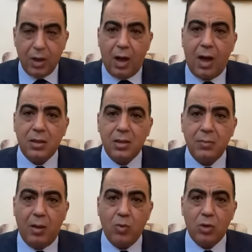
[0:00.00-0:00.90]
عرض
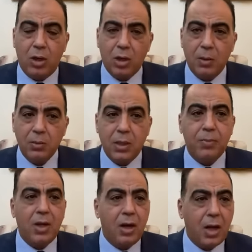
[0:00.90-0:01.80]
محمود كهربا طب
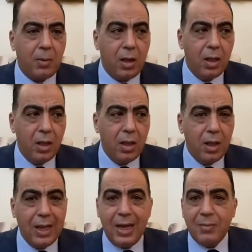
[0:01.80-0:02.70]
كهربا
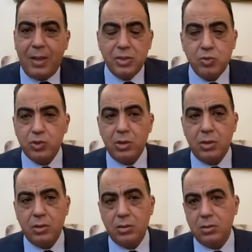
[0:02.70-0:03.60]
قال لك ما عنديش مشكله
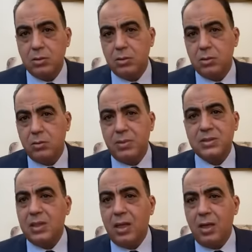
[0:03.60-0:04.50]

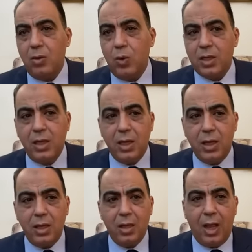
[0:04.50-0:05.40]
بس انا
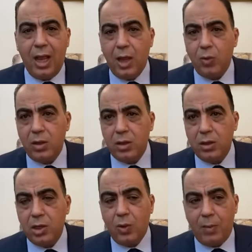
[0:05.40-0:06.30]
وكيلي حاول
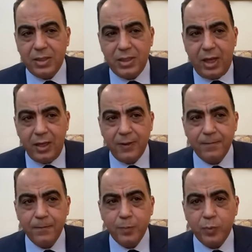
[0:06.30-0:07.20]
اللي هو احمد يحيى
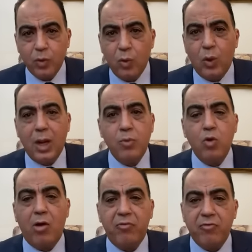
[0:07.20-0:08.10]
ولم
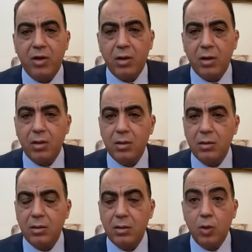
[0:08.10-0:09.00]
يوفق
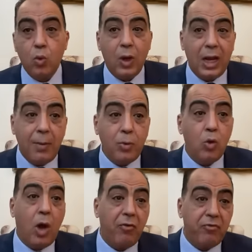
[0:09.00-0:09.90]
ولم
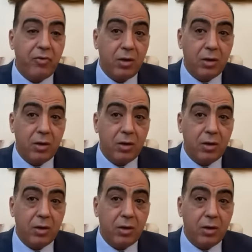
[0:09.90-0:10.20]
يوفق